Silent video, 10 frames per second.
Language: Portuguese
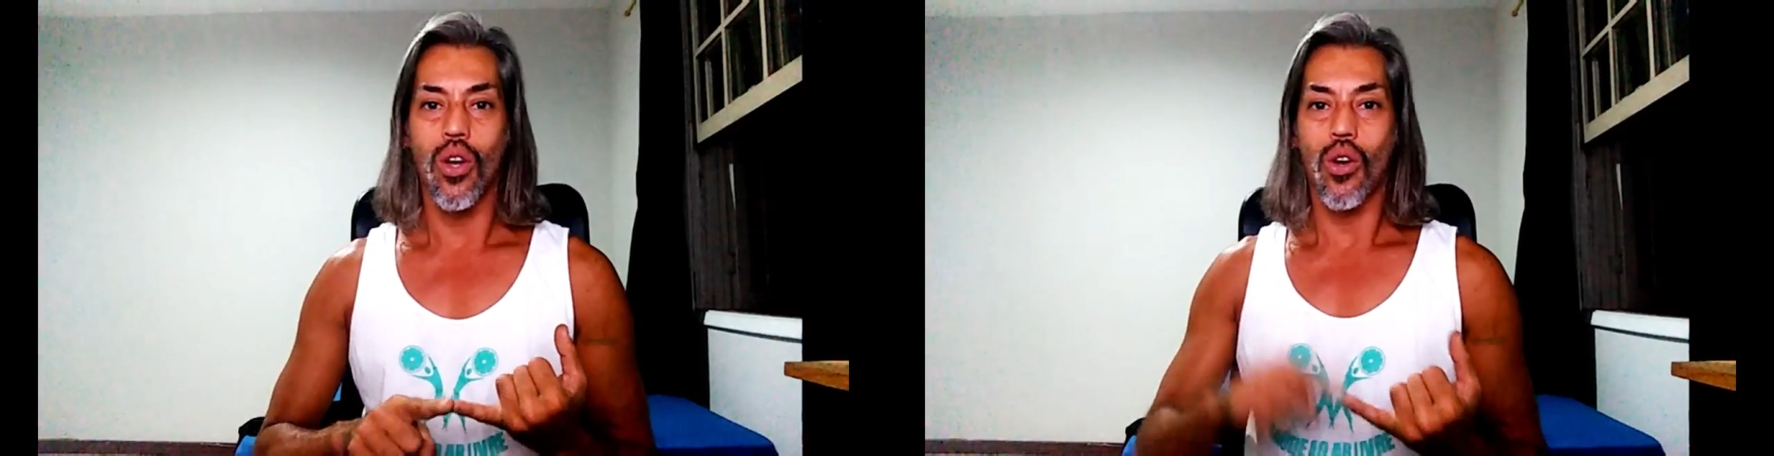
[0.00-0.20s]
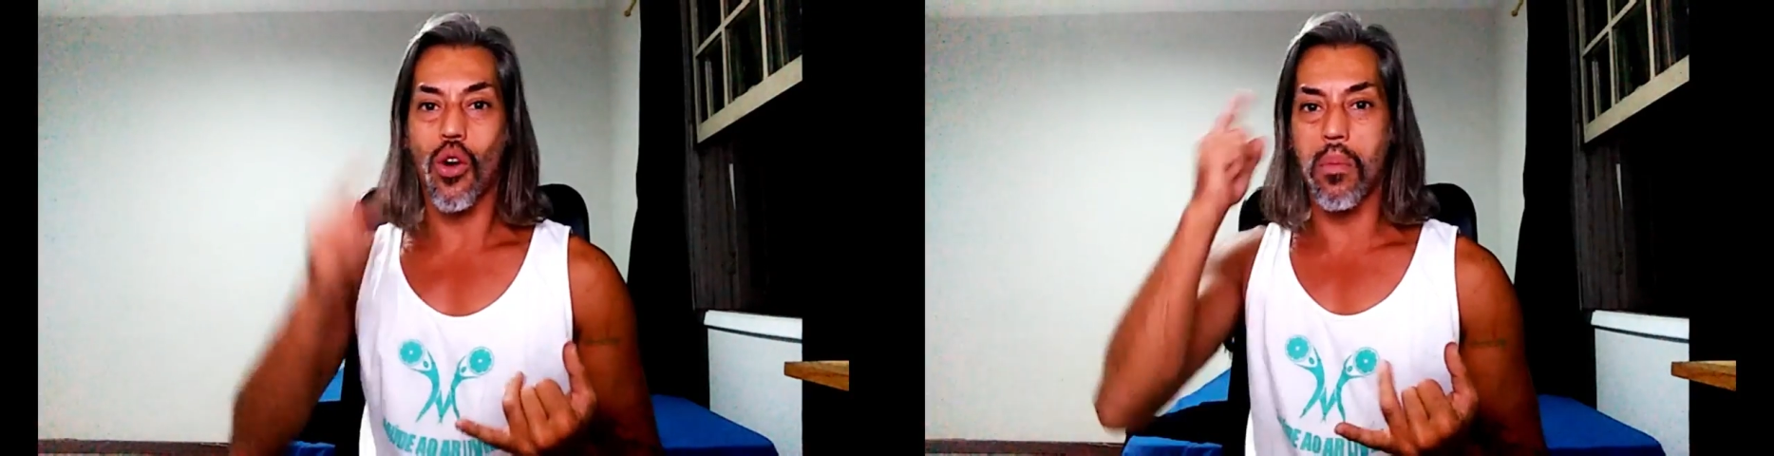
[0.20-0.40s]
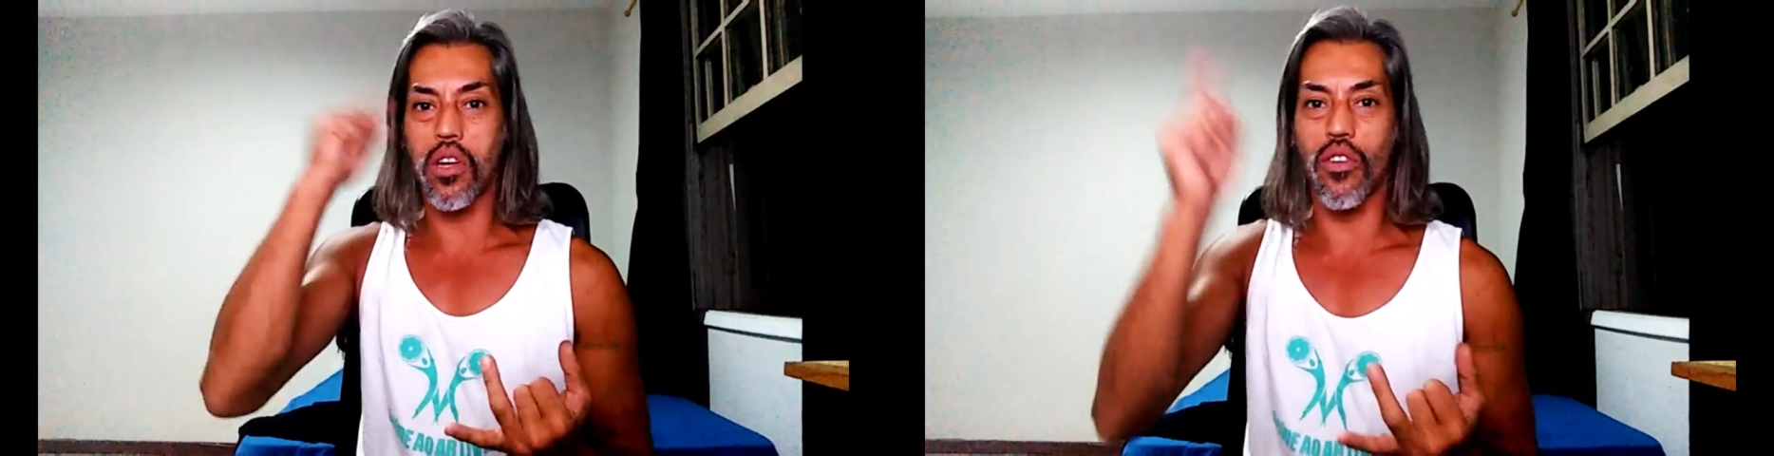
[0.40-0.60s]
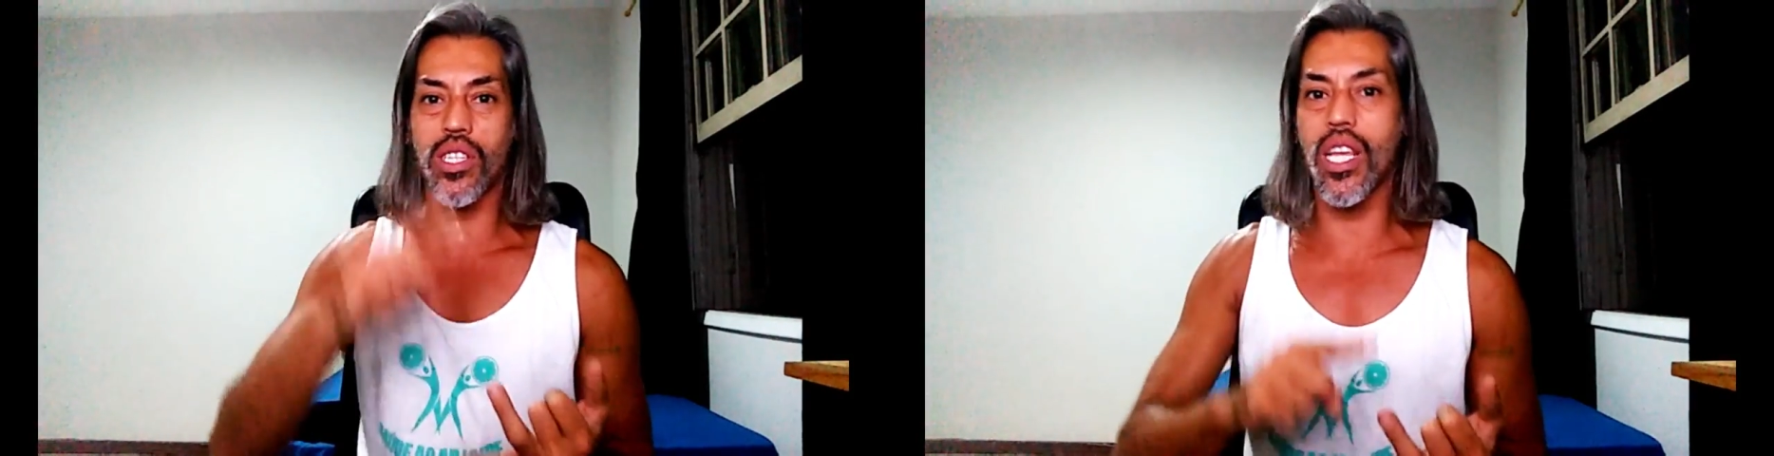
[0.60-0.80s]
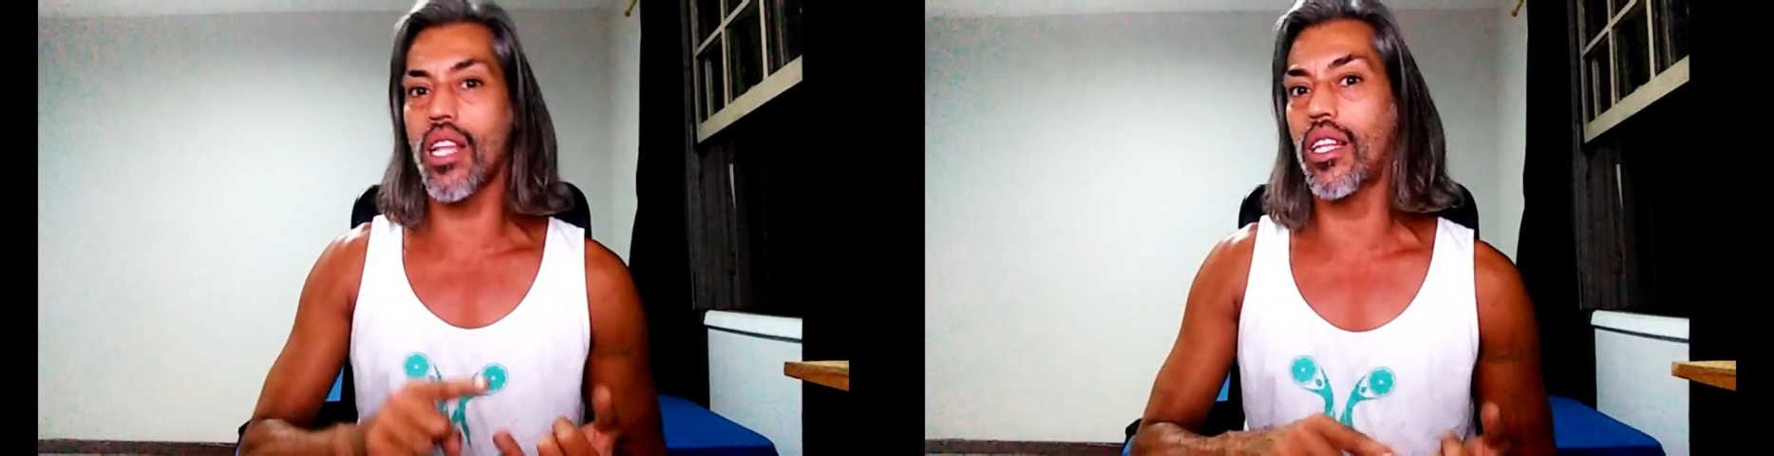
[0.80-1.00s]
como que
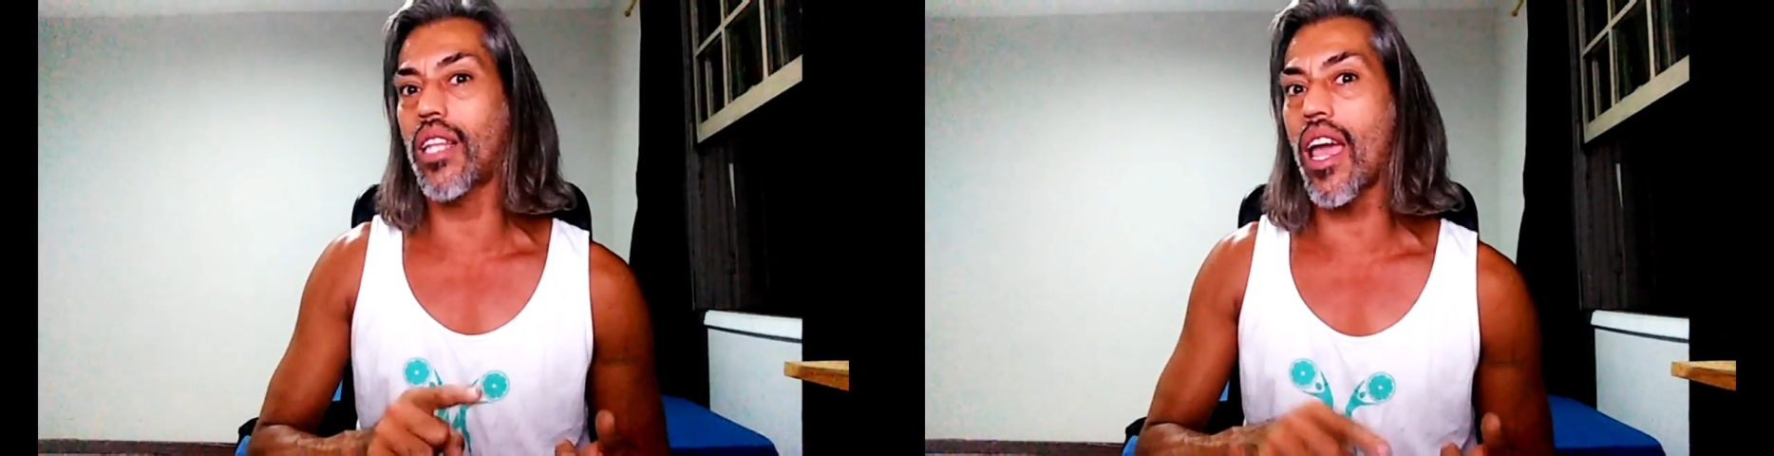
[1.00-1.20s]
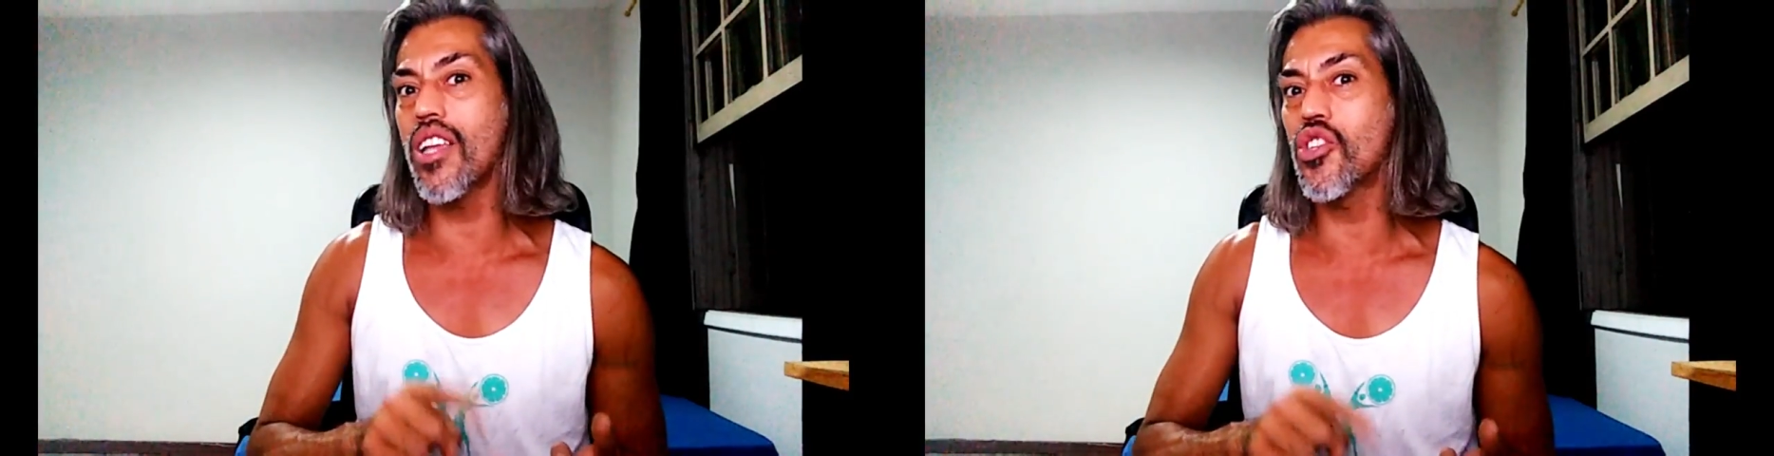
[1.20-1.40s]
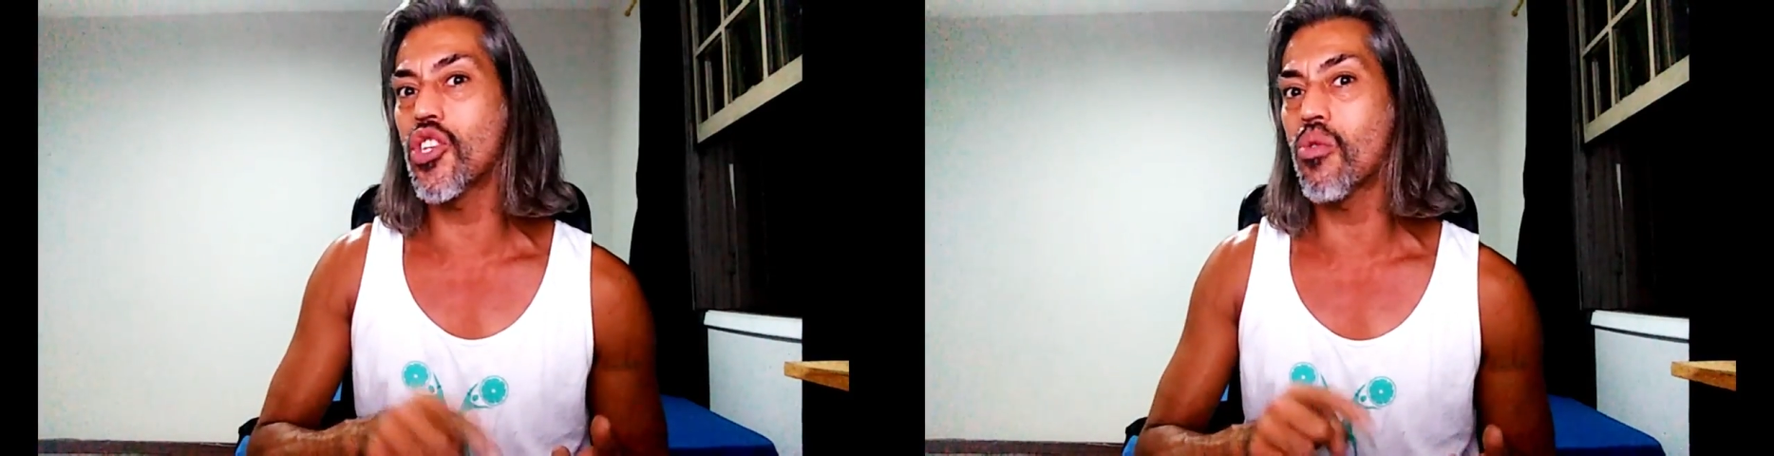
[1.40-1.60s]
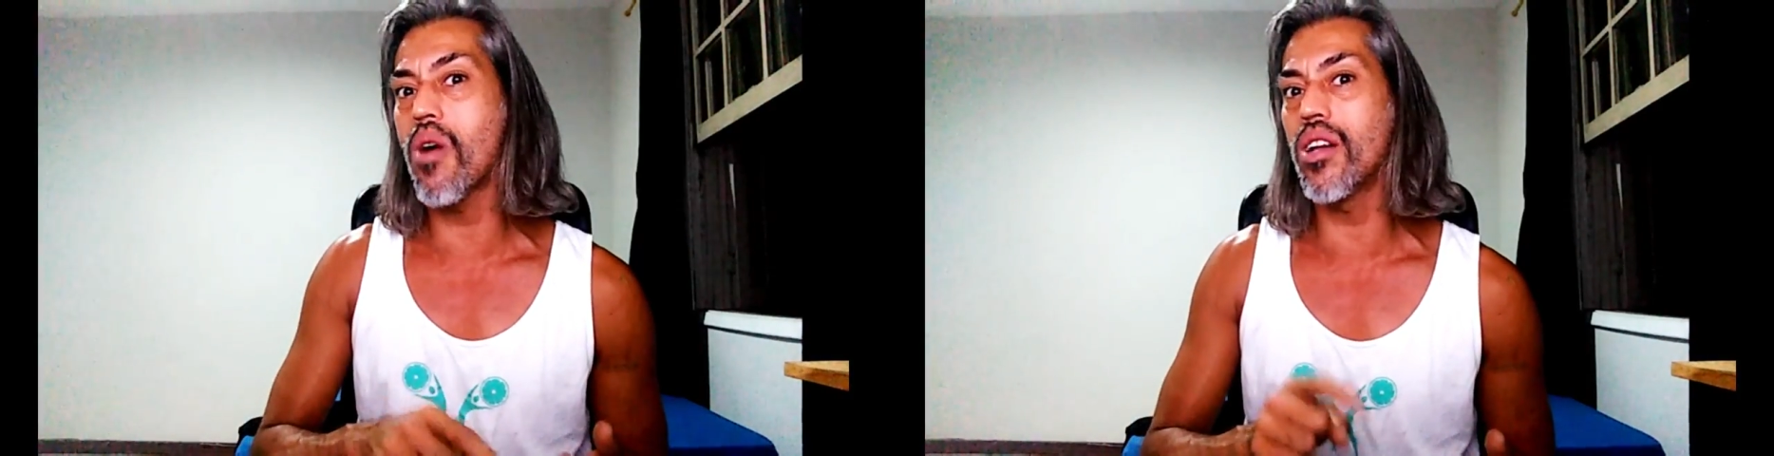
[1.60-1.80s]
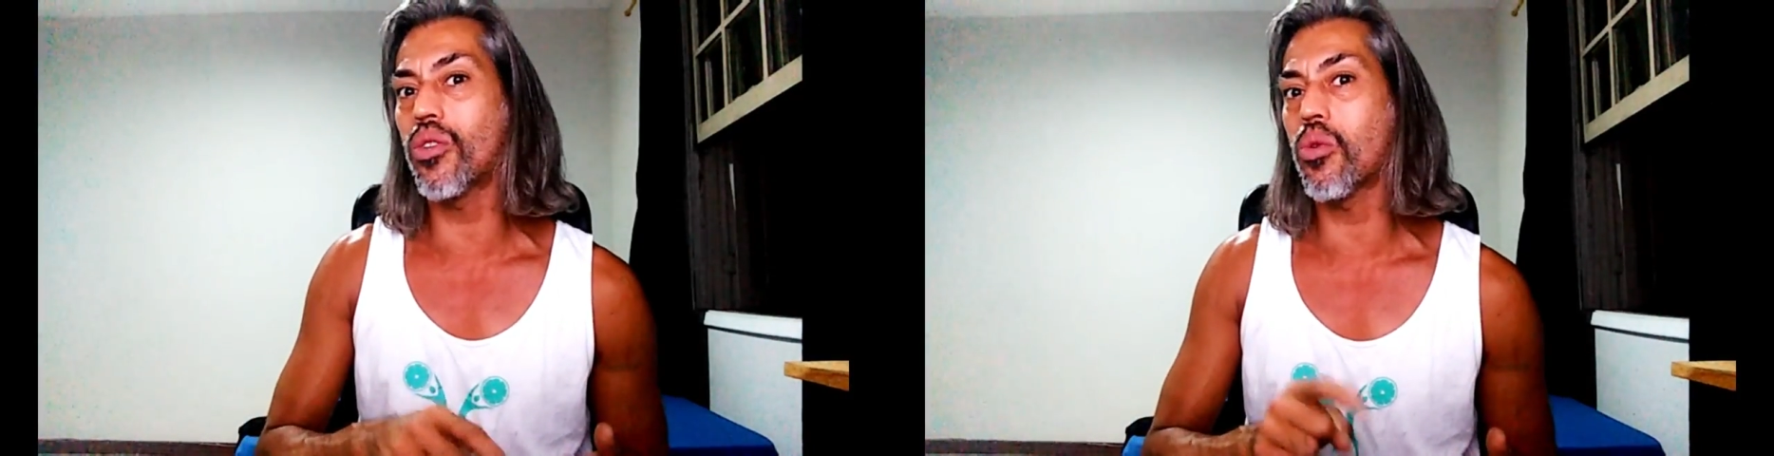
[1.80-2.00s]
você entende
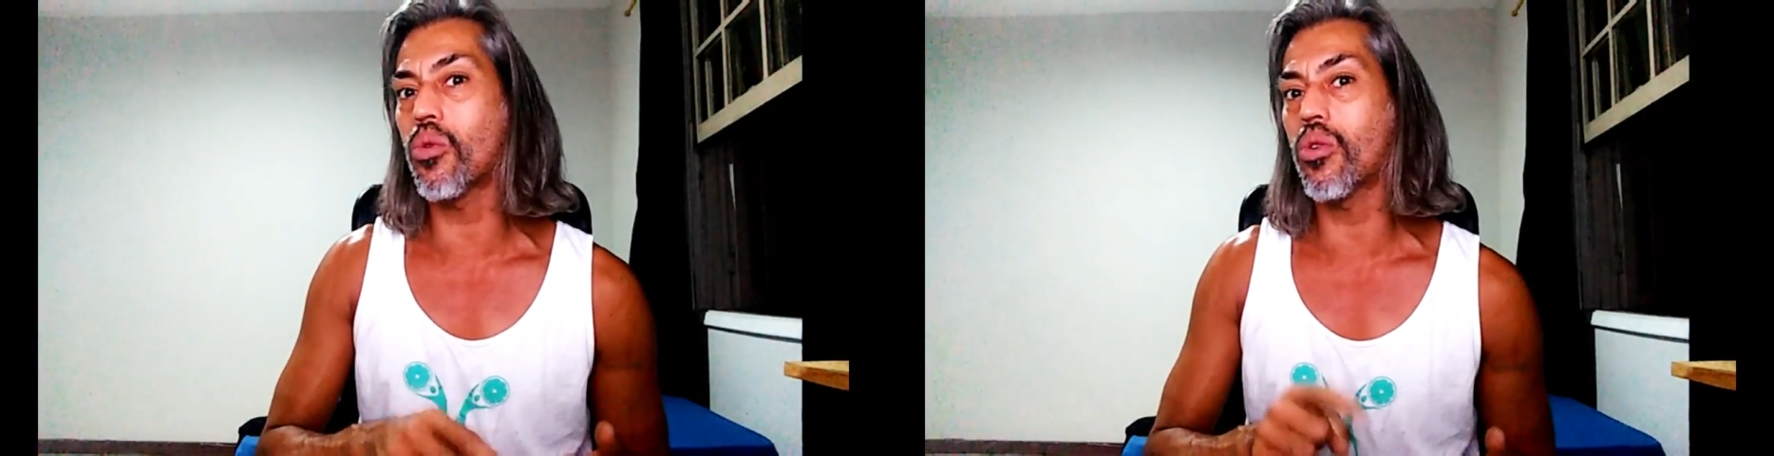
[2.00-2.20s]
quanto